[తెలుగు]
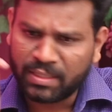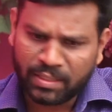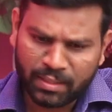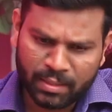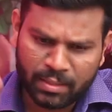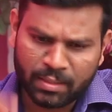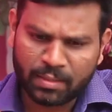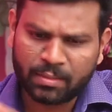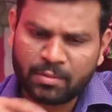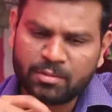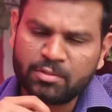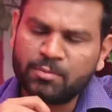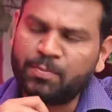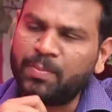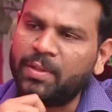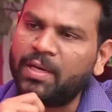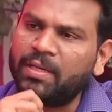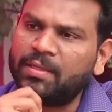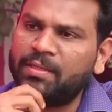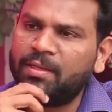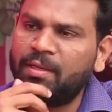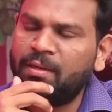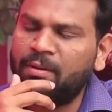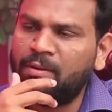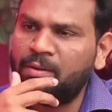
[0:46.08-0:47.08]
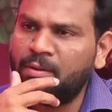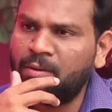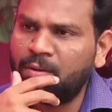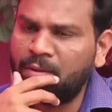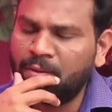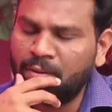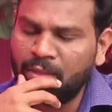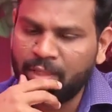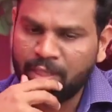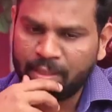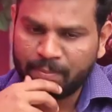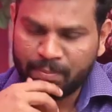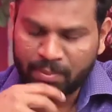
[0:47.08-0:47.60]
కానీ ఆ రోజు పార్టీలో
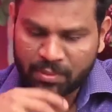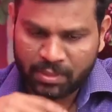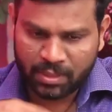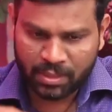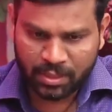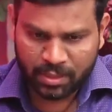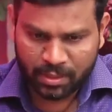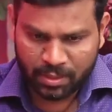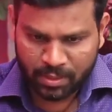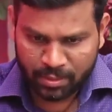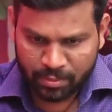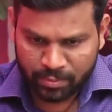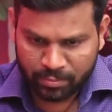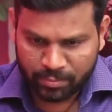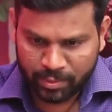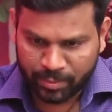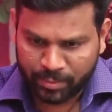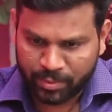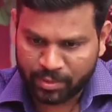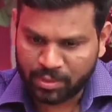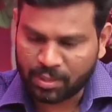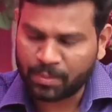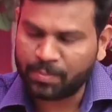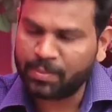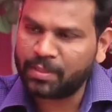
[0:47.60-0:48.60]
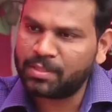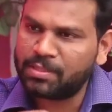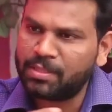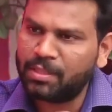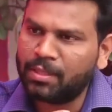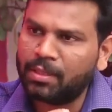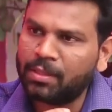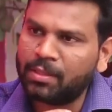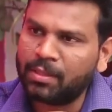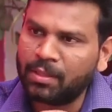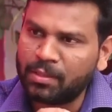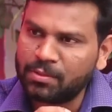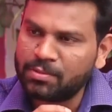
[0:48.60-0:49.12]
లేకపోతే మీ
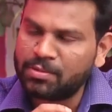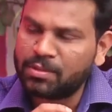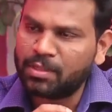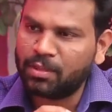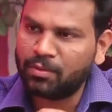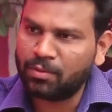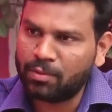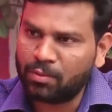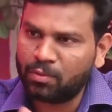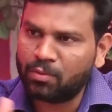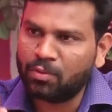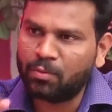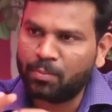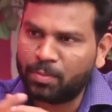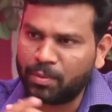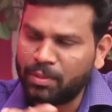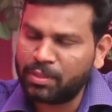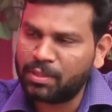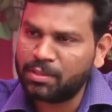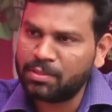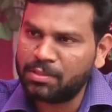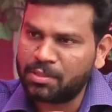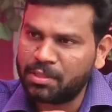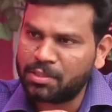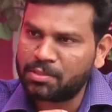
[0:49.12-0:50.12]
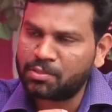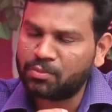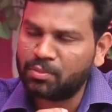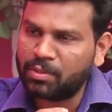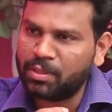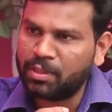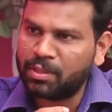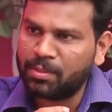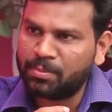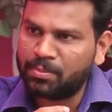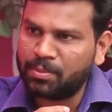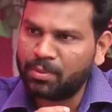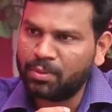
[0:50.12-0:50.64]
మిత్రపక్షంగా కలుస్తామని ఒక ఒప్పందం
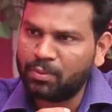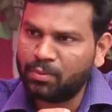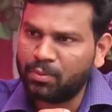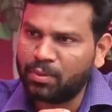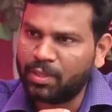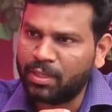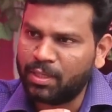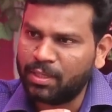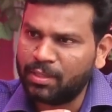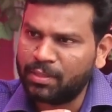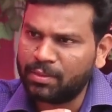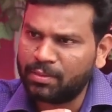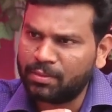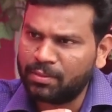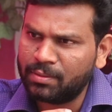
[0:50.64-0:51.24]
చేసుకునేటప్పుడు కూడా